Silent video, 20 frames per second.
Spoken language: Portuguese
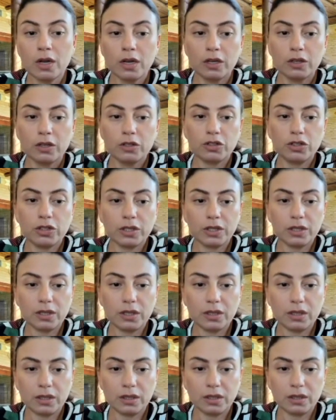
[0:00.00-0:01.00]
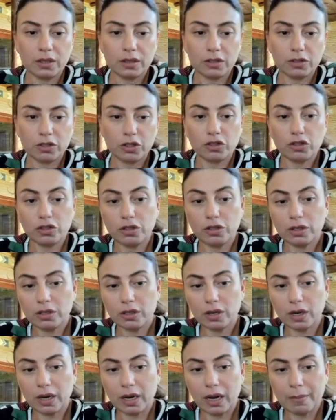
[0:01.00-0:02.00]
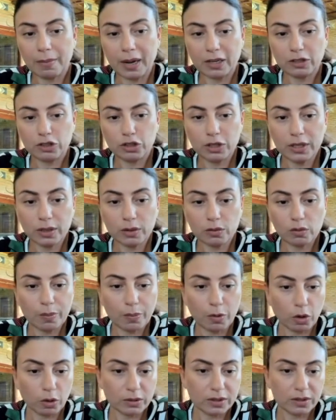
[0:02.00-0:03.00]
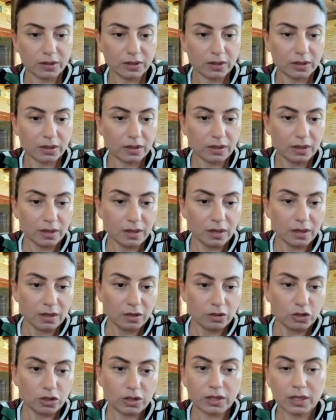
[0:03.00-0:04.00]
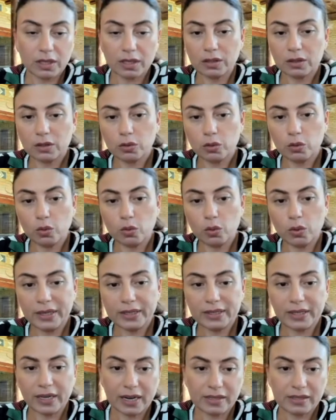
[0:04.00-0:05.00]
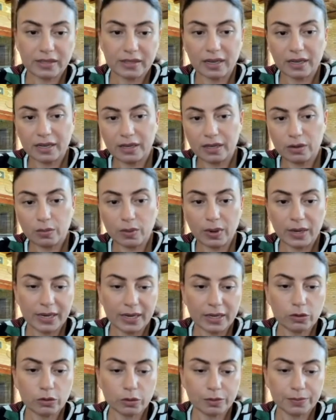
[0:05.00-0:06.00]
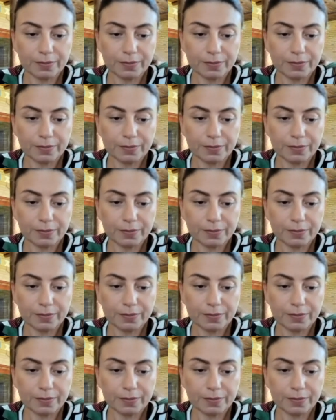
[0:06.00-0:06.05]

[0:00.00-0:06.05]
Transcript: de, de a gente acabar tirando a prótese de tanto entrar e sair o alinhador.